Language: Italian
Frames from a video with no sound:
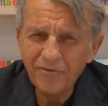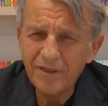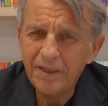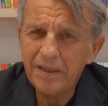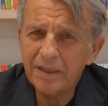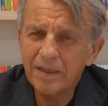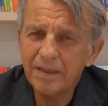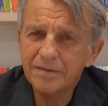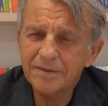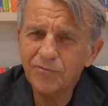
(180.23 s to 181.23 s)
a
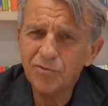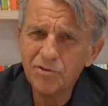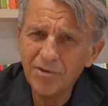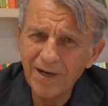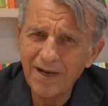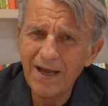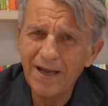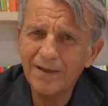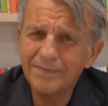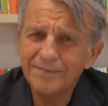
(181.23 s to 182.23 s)
finire, se
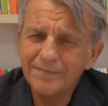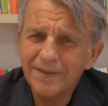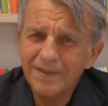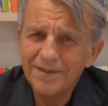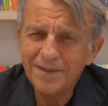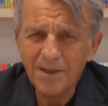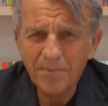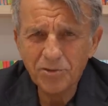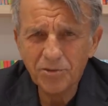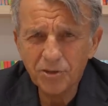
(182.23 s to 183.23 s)
funzionerà, se è la
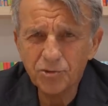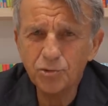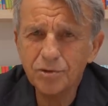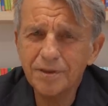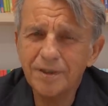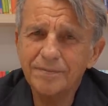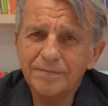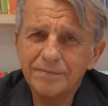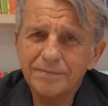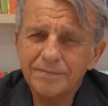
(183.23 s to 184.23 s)
persona giusta.
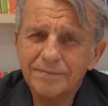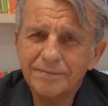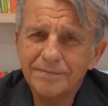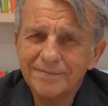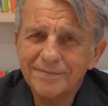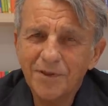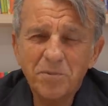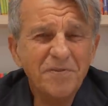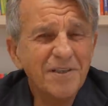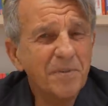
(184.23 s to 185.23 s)

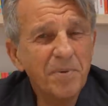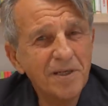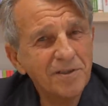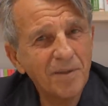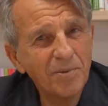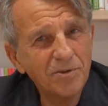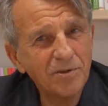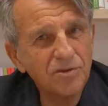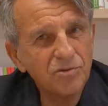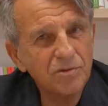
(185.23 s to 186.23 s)
Come si fa a sapere se è la
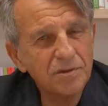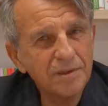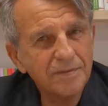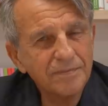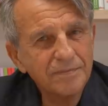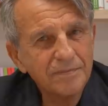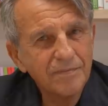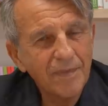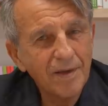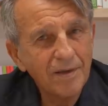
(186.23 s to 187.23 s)
persona giusta
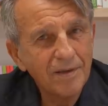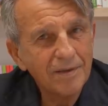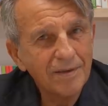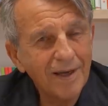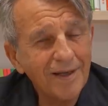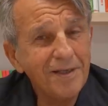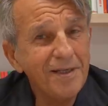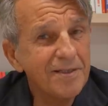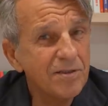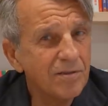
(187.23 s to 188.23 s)

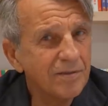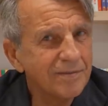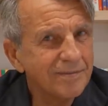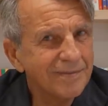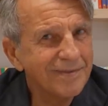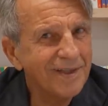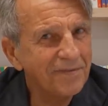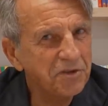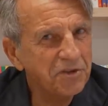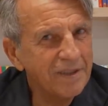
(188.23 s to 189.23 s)
all'inizio della
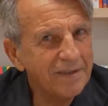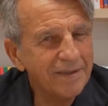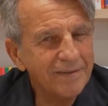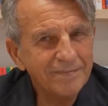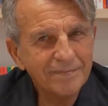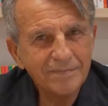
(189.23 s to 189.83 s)
vicenda?